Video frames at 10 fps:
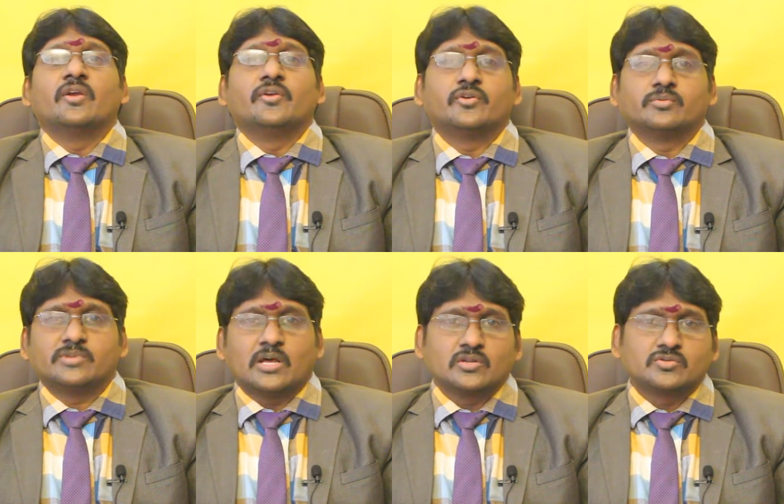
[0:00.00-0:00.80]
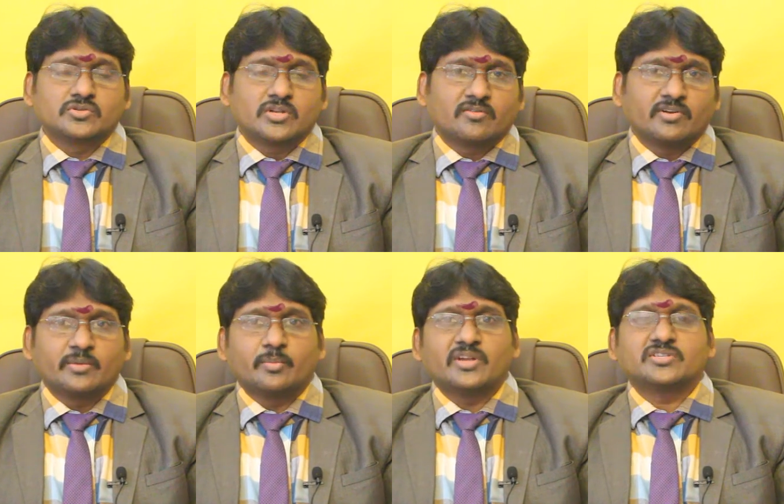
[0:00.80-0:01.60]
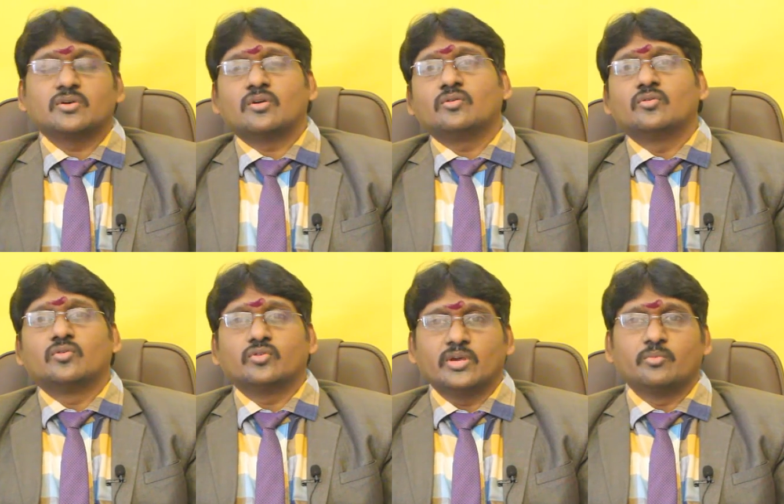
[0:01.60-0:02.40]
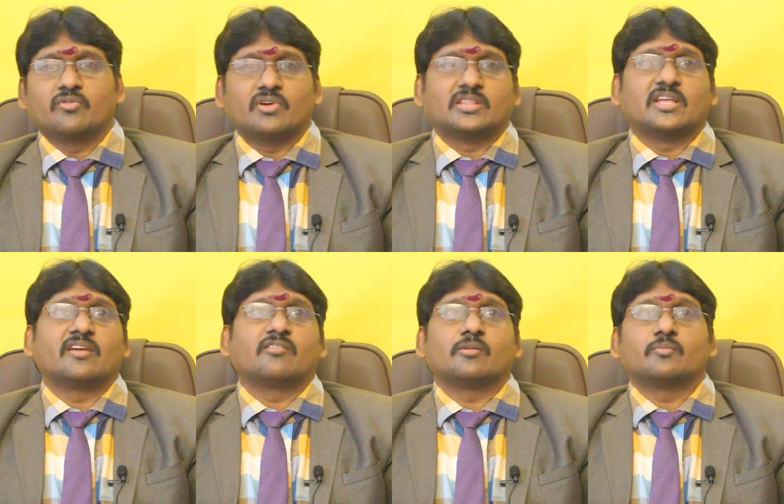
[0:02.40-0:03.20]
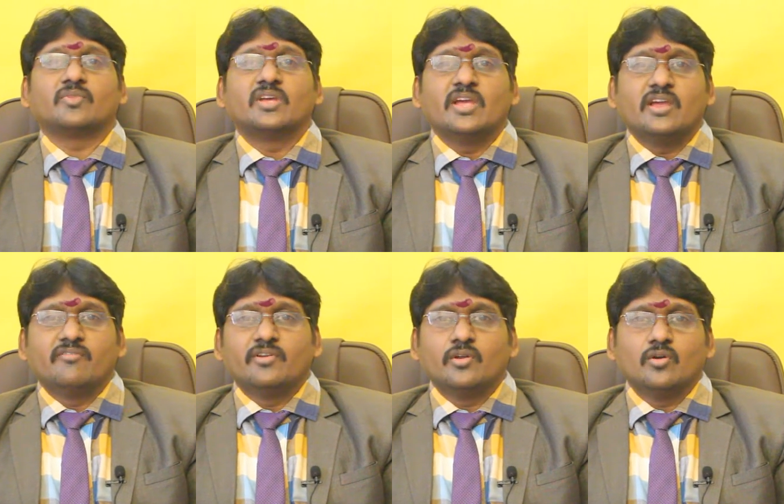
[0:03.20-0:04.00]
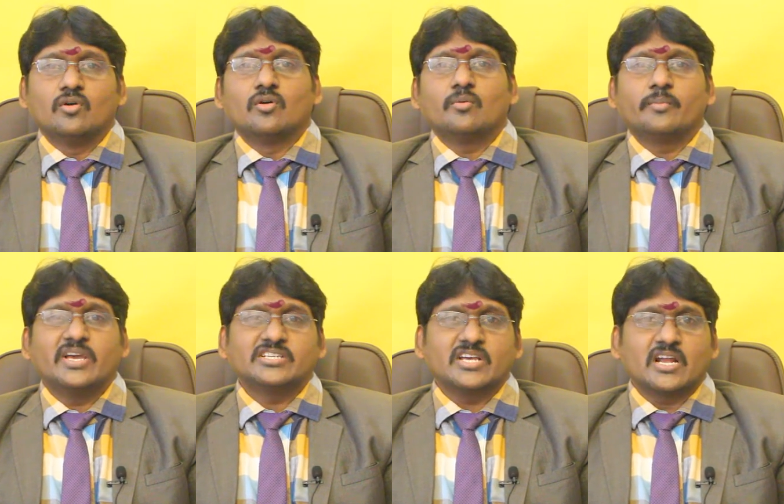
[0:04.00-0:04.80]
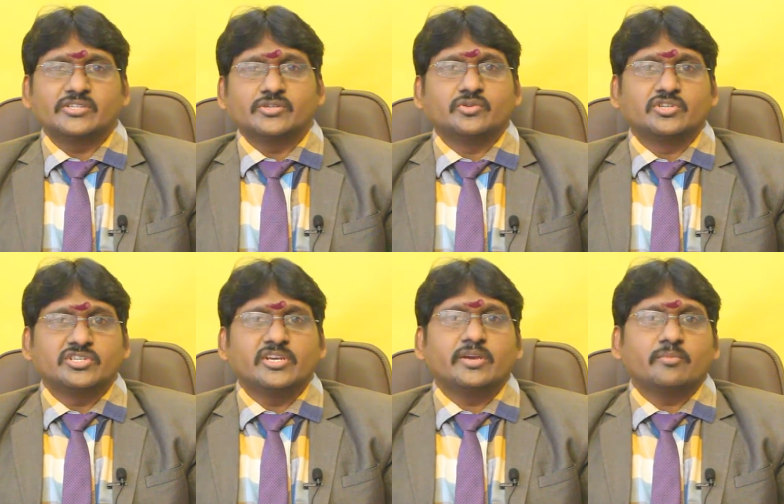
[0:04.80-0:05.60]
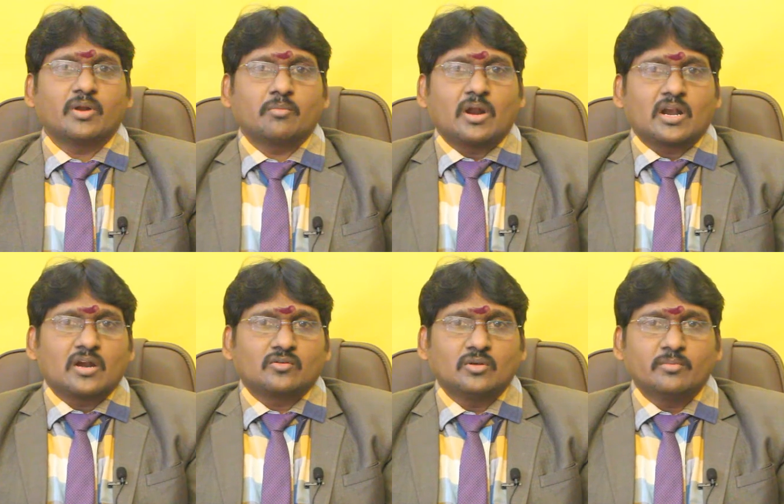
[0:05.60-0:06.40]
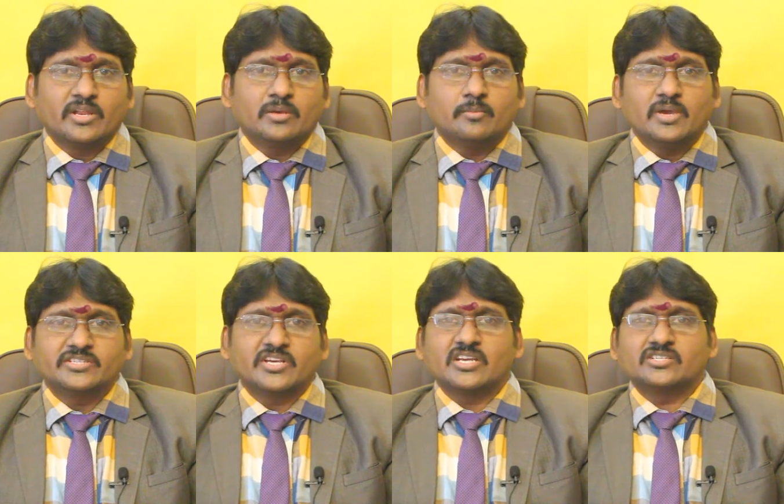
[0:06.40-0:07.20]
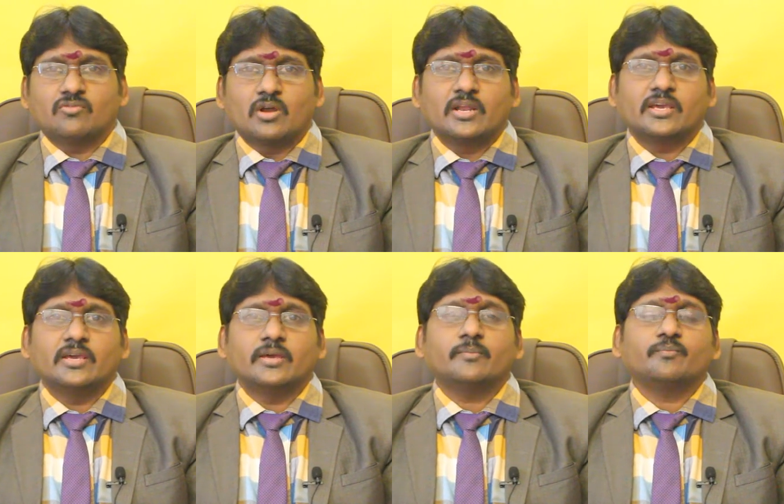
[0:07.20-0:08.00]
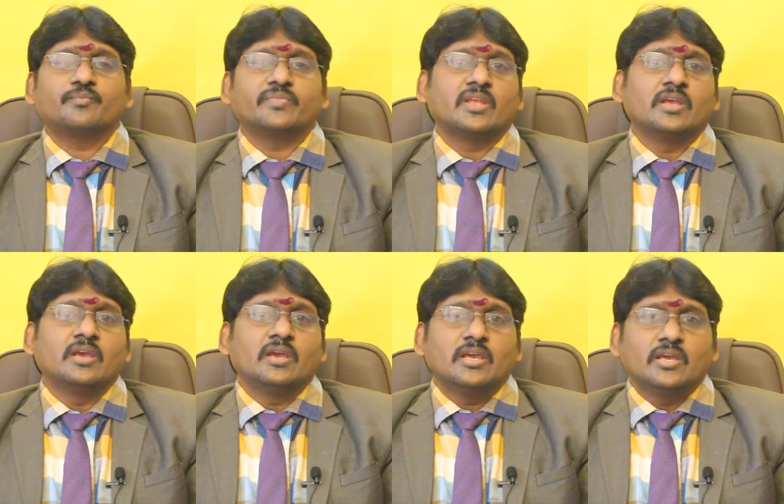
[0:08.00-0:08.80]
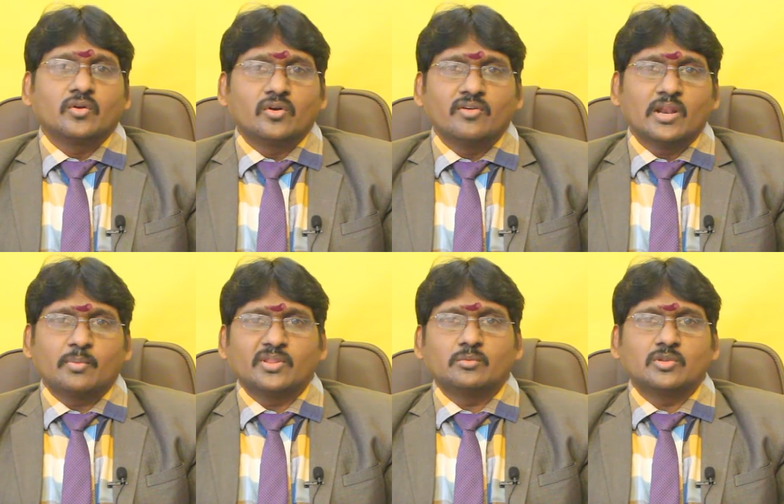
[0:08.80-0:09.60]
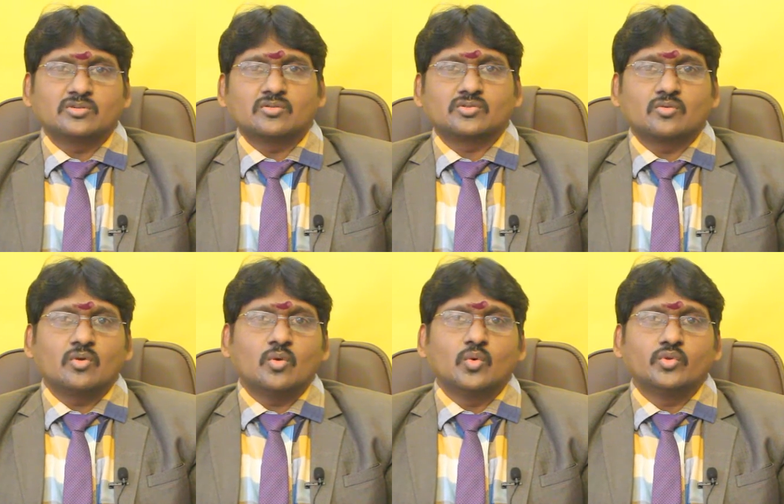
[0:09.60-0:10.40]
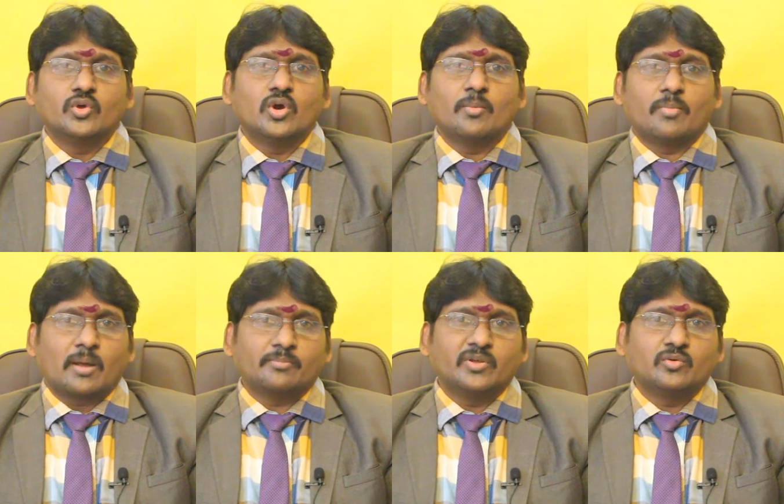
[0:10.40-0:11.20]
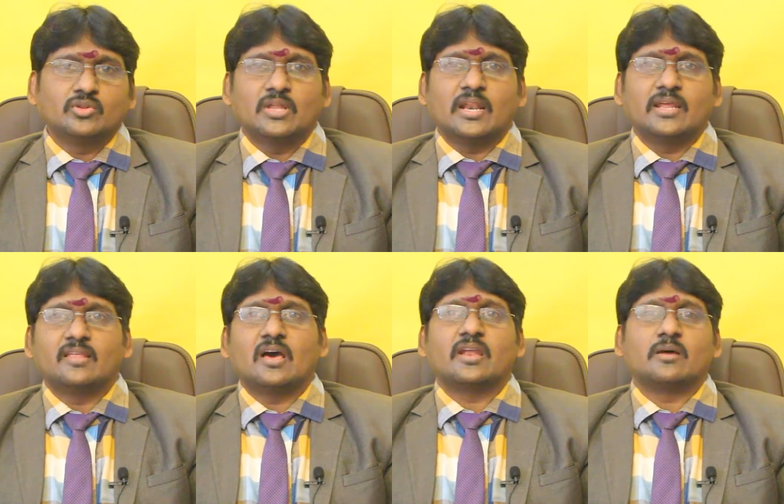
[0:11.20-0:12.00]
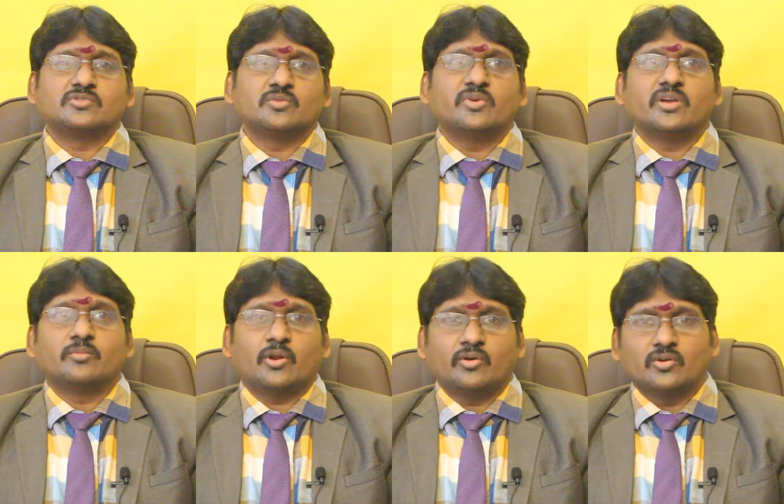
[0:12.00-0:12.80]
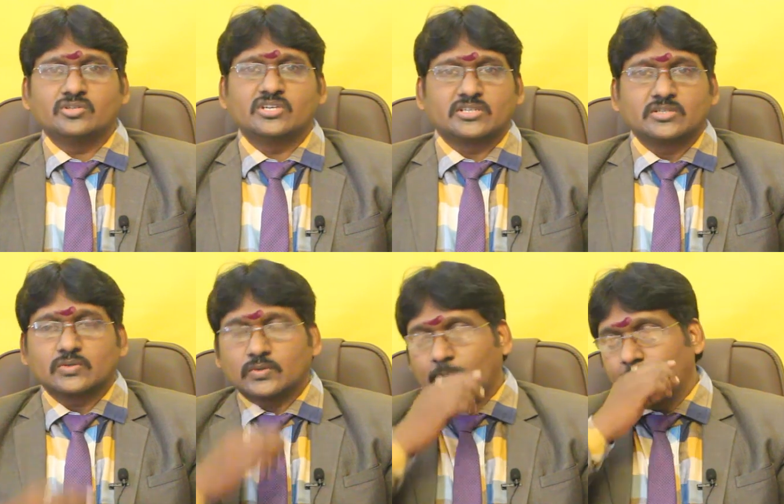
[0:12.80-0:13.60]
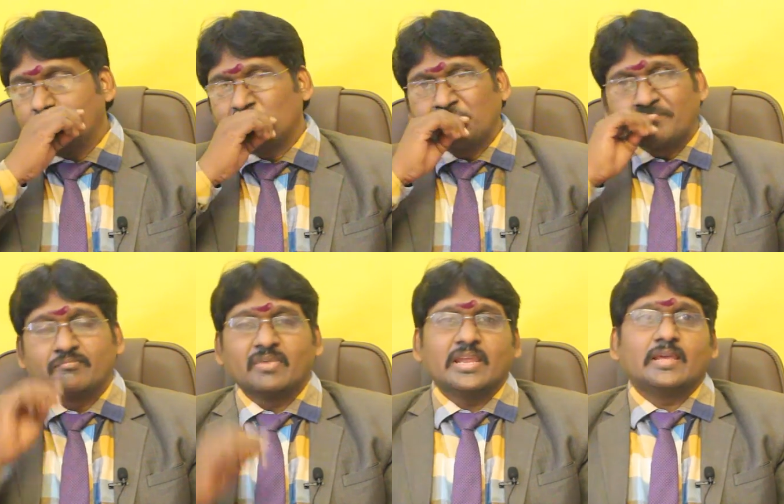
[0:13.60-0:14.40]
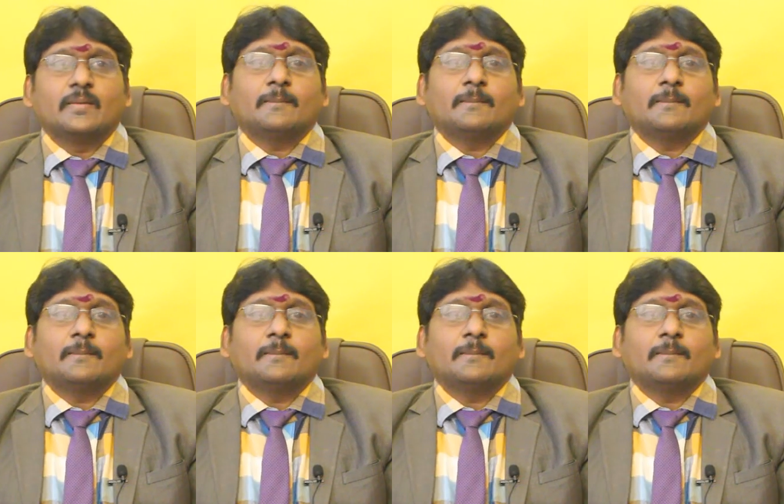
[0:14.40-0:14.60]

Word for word: యూట్యూబ్ ఛానల్ చూసినటువంటి ప్రేక్షకులకు హృదయపూర్వక ధన్యవాదాలు ఈ వీడియోలో మేషరాశి గురించి మనం మాట్లాడుతున్నాం మరి మేషరాశి వాళ్ళకి రెండు వేల పంతొమ్మిదో సంవత్సరంలో ఉద్యోగ ప్రాప్తి ఉందా లేదా అనే అంశంపై మనం ఈరోజు చర్చించుకుందాం మరి